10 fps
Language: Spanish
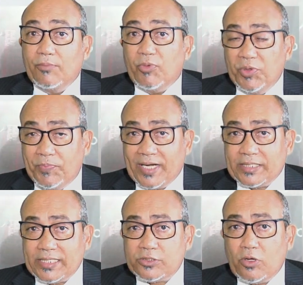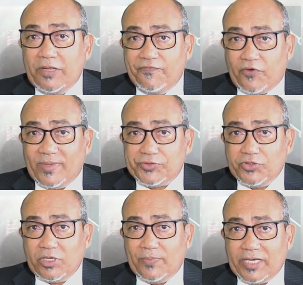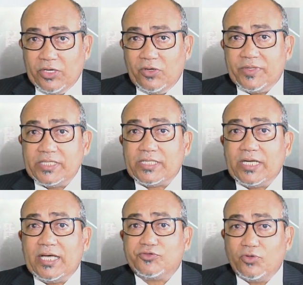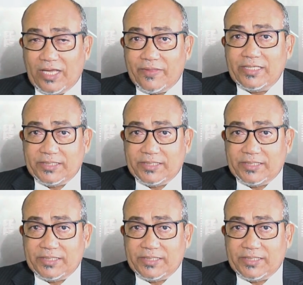Por mi parte es toda la información que manejo desde la zona del